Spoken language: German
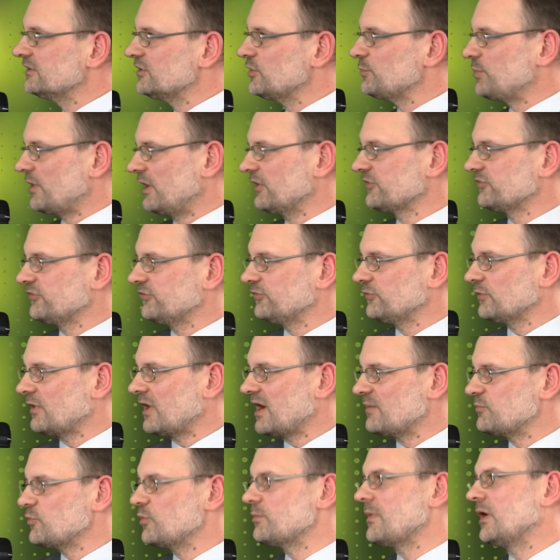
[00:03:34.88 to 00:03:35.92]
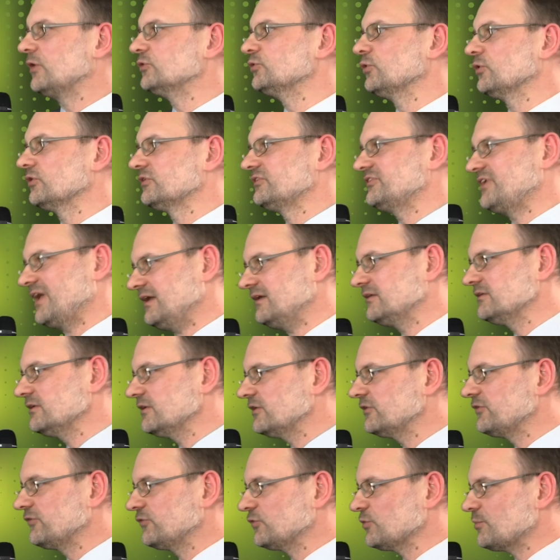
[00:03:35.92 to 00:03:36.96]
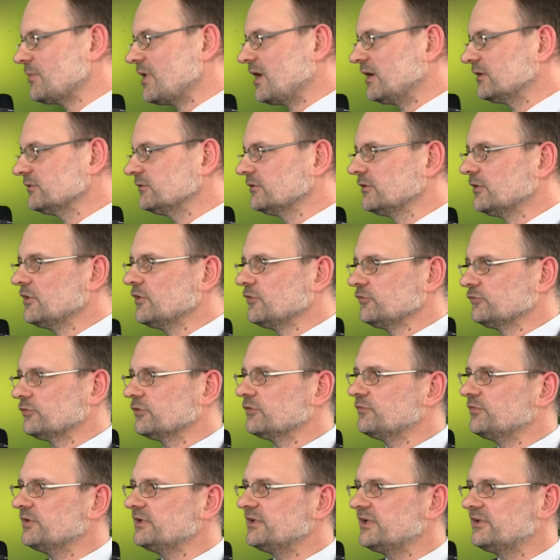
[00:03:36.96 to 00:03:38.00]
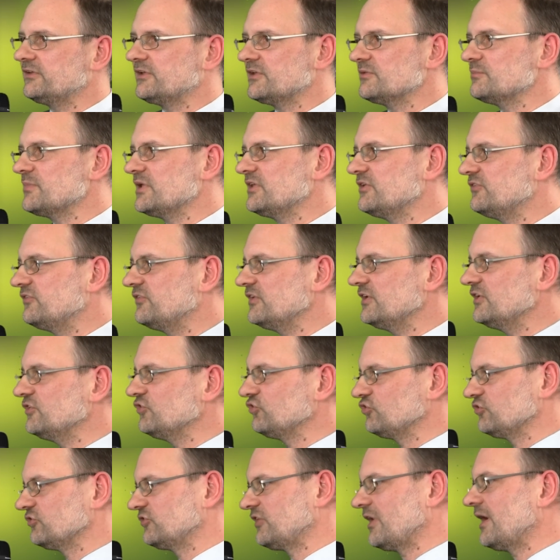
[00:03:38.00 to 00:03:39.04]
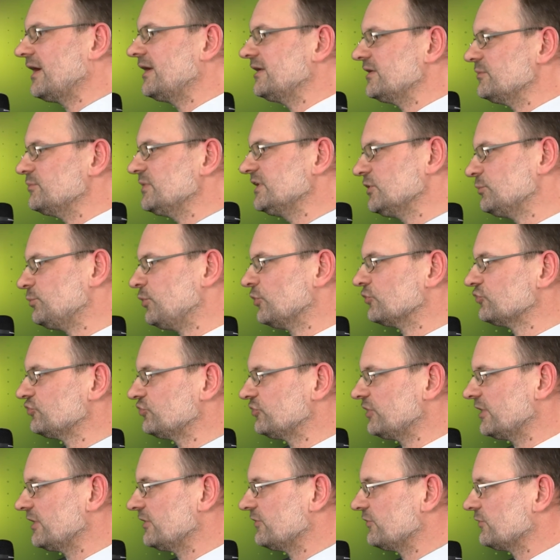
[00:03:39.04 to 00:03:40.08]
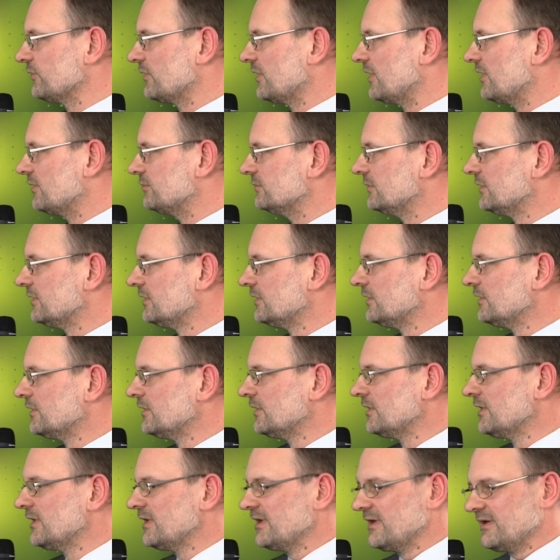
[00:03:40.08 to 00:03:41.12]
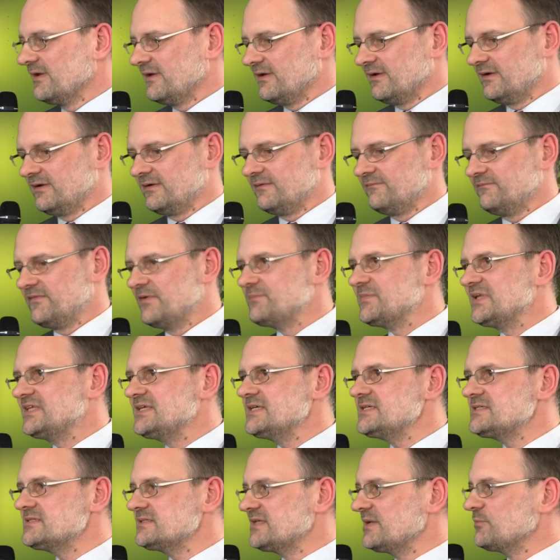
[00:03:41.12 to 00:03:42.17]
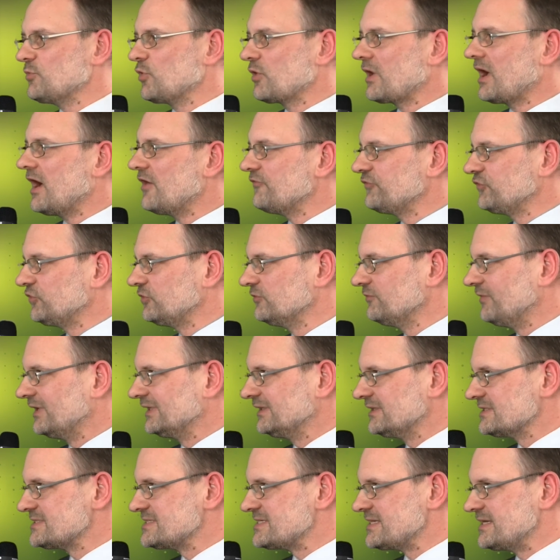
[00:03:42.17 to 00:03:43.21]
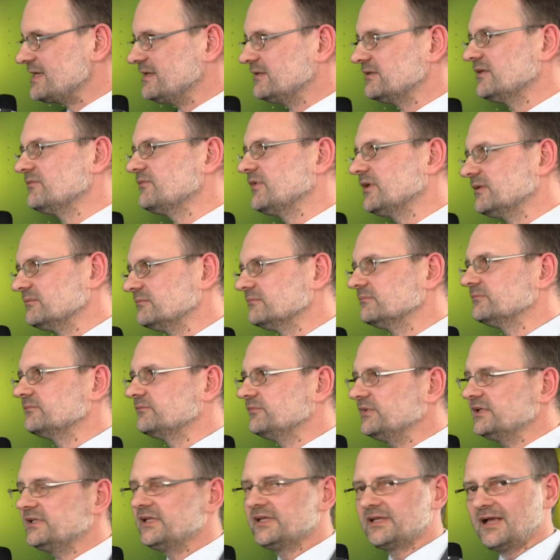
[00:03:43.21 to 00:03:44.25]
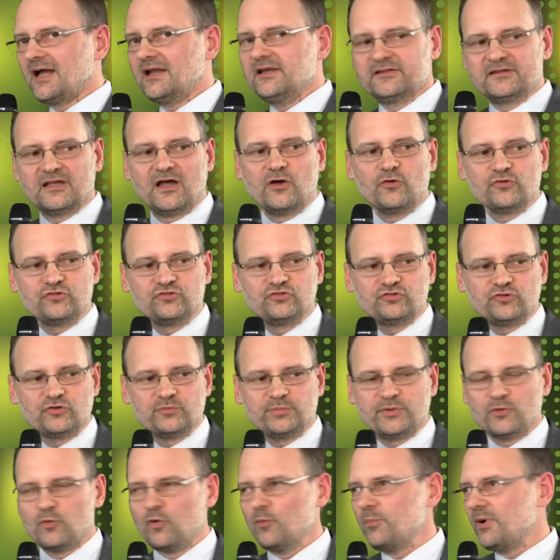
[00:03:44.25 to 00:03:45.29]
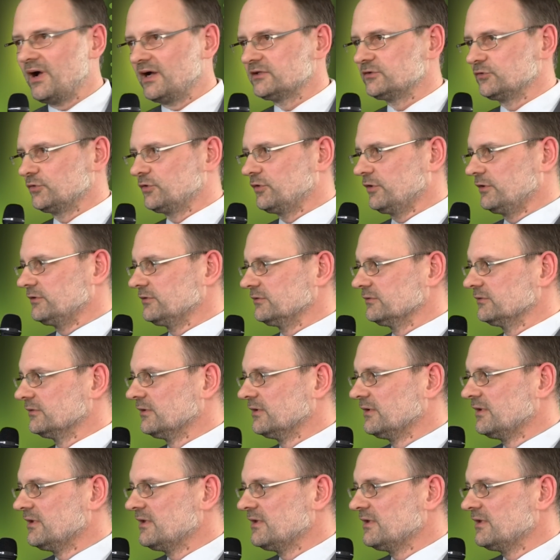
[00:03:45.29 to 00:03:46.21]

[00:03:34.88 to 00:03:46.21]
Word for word: in der Praxis zu haben, um auch noch Technik zu machen, sondern wirklich den medizinischen Teil im Mittelpunkt stehen zu haben. Äh, wenn wir diesen demografischen Wandel sehen, den wir wirklich alle draußen schon beobachten können,